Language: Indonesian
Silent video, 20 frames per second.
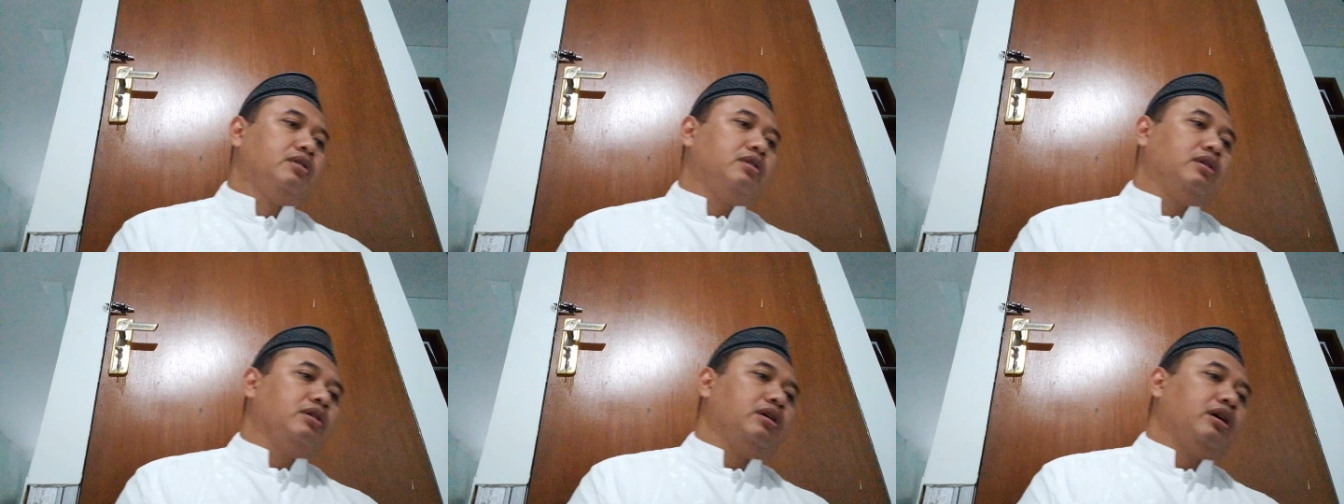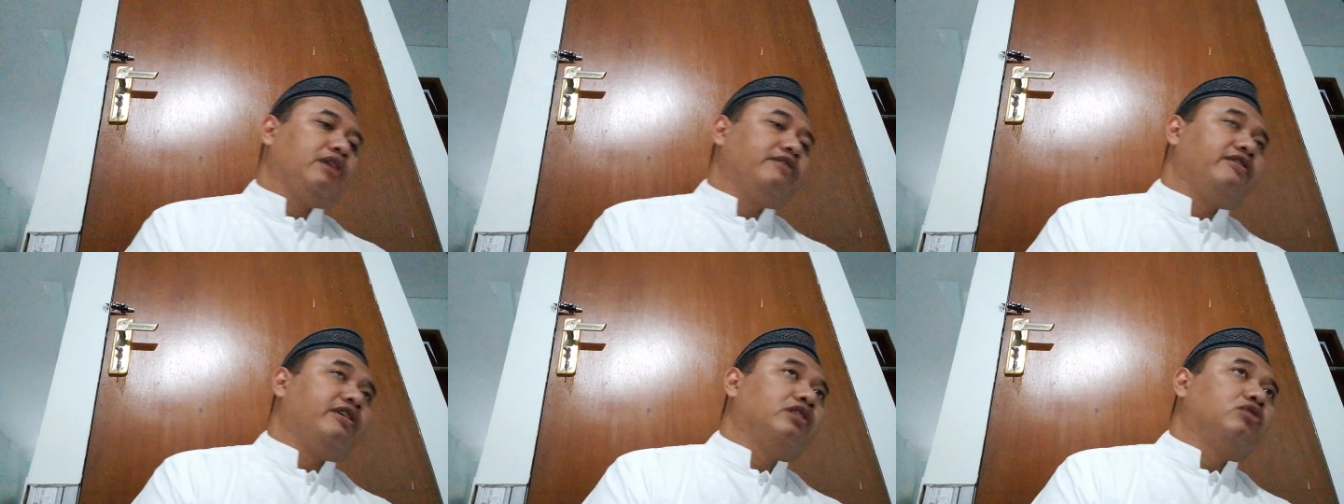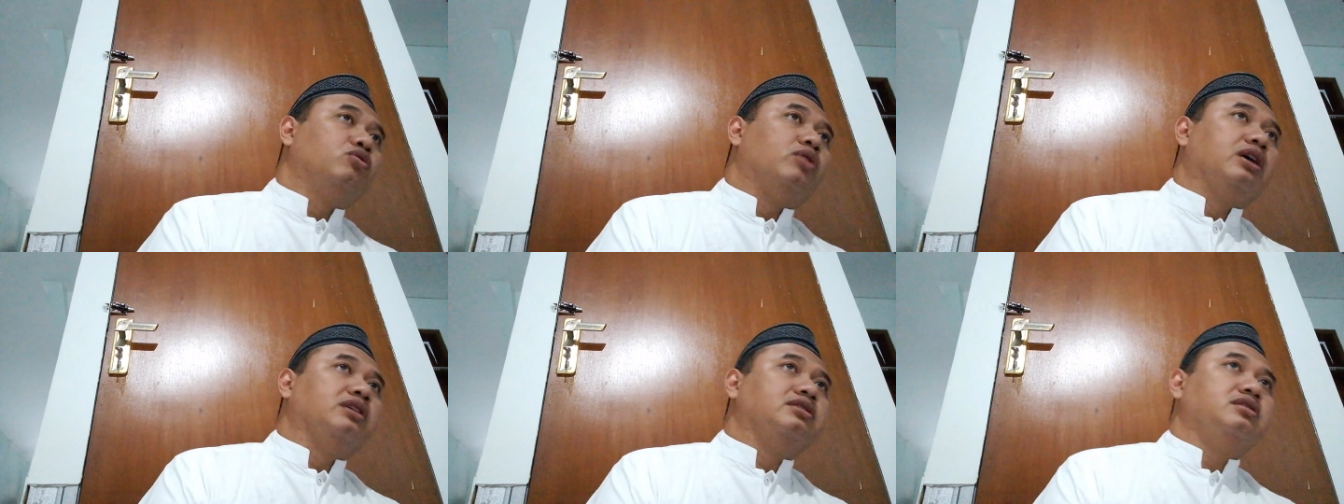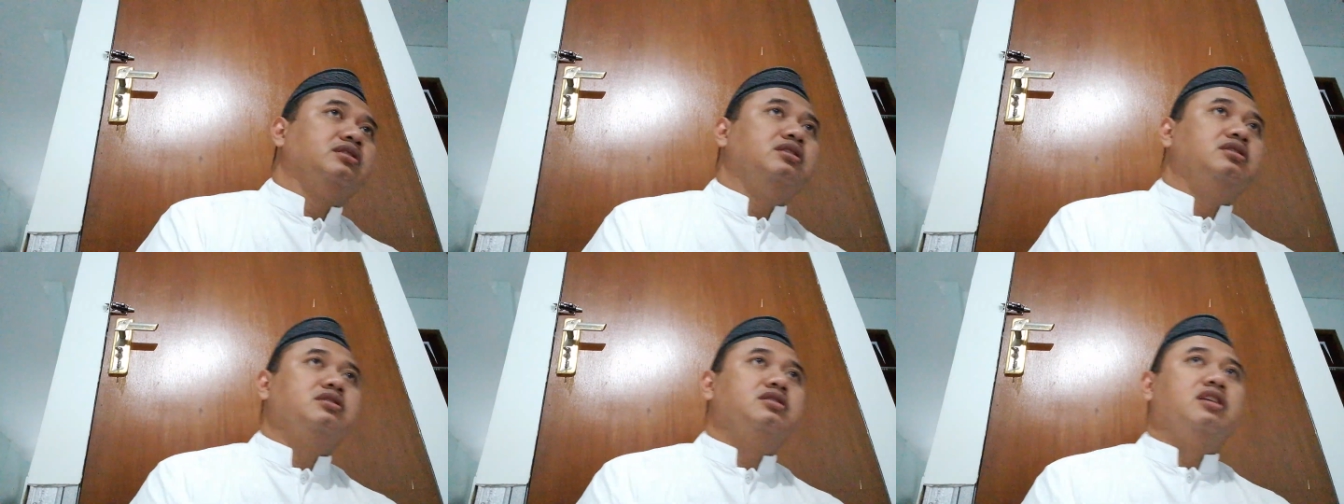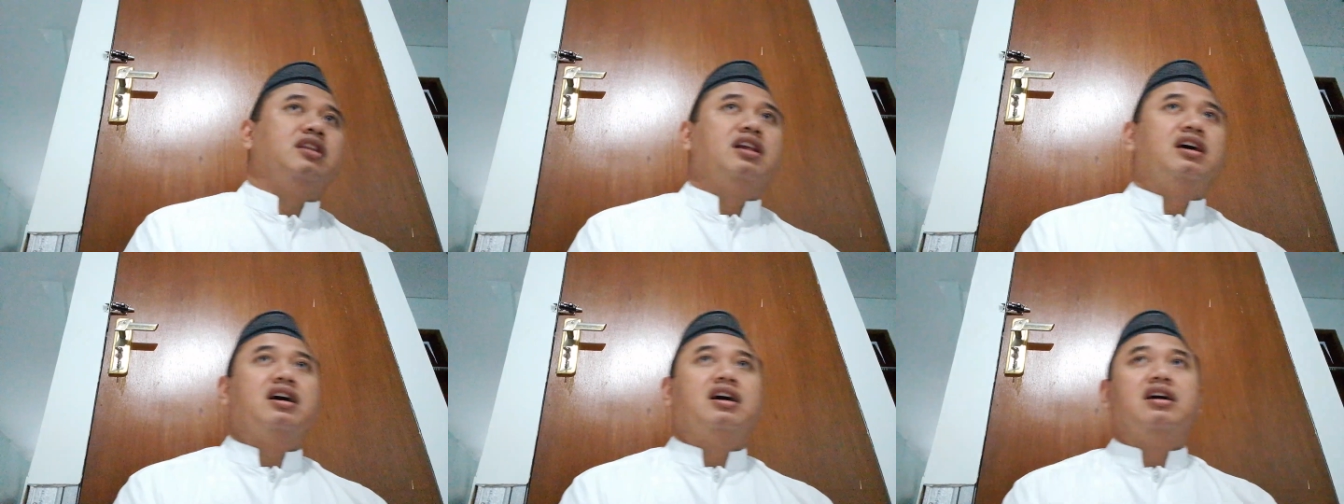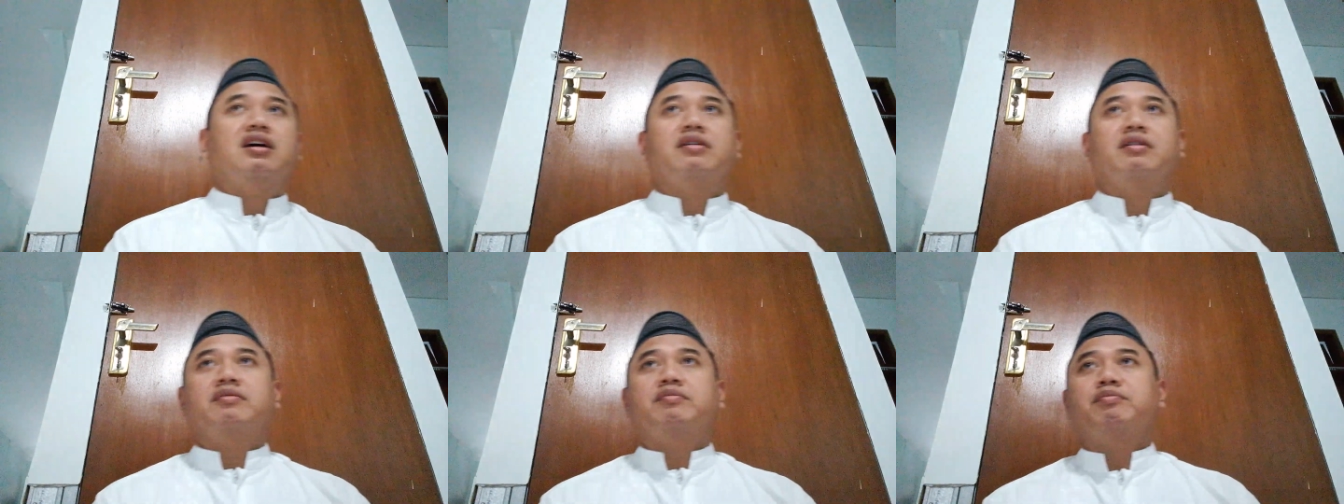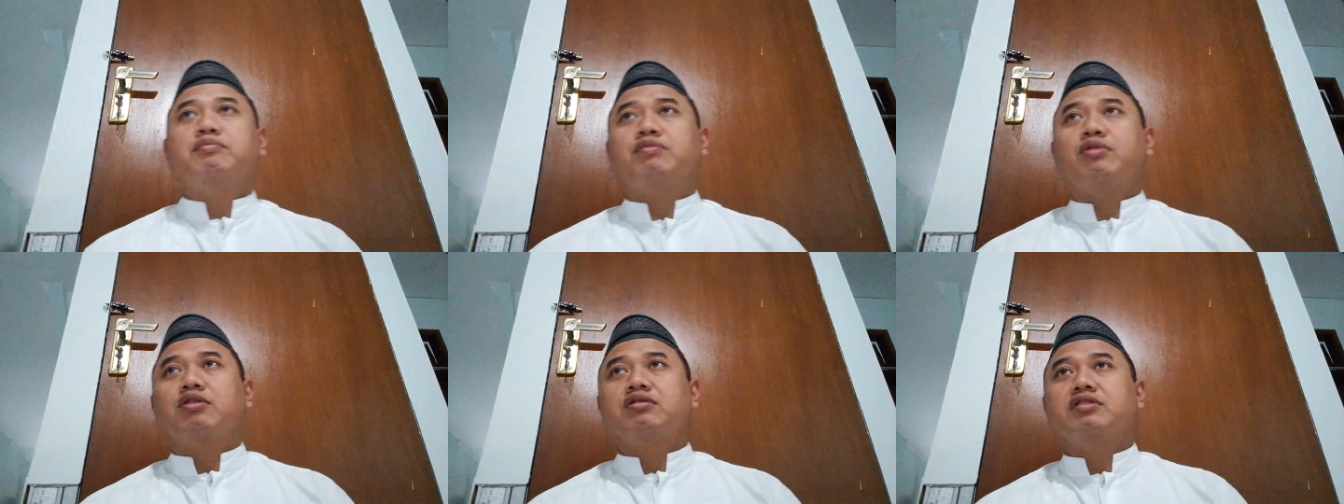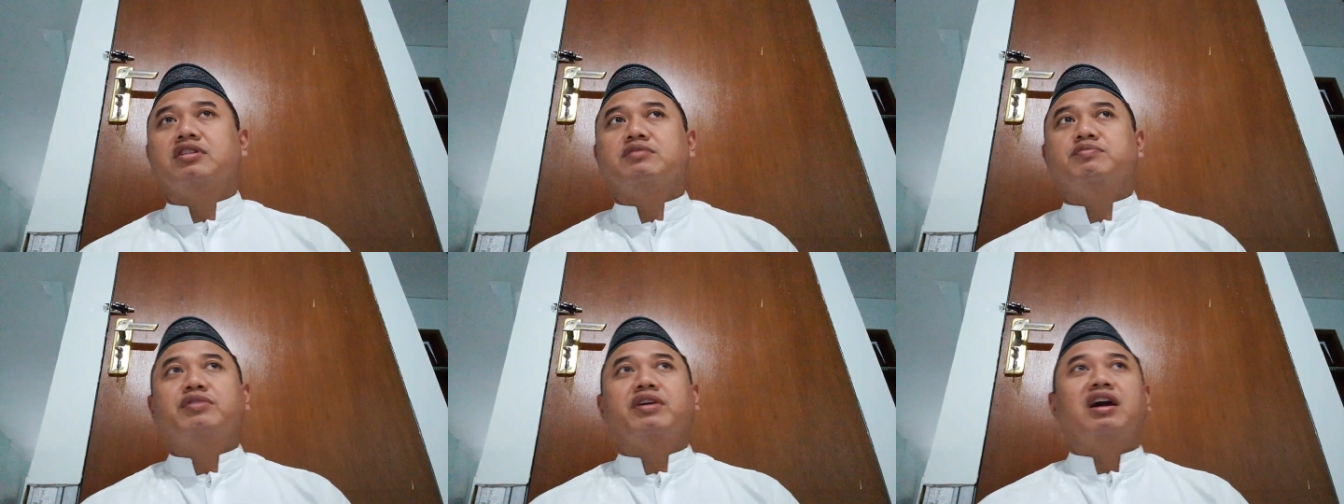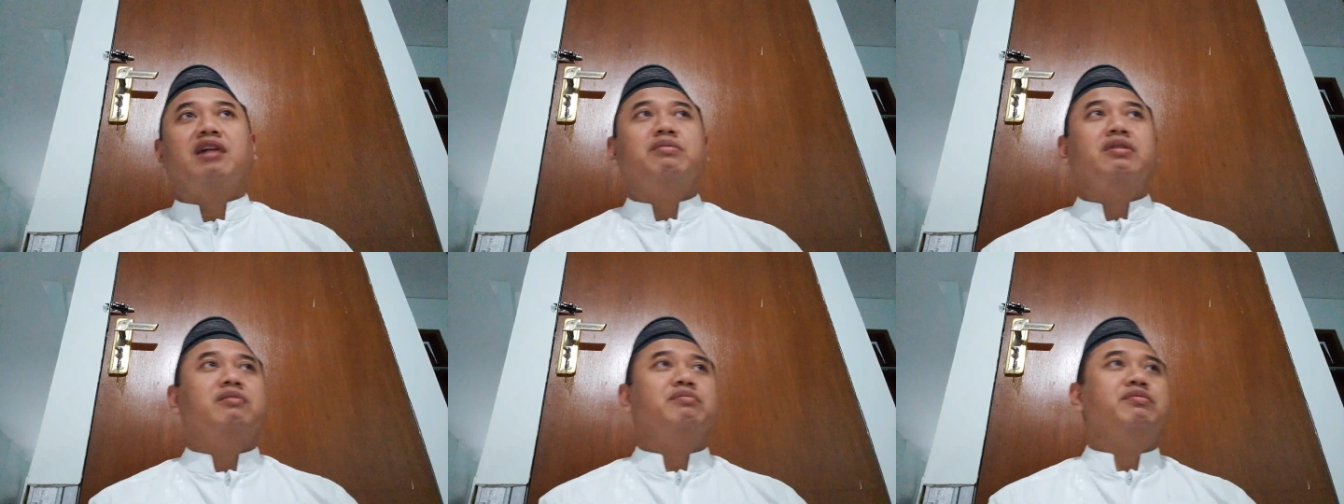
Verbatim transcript: evakuasi setelah proses PKPBA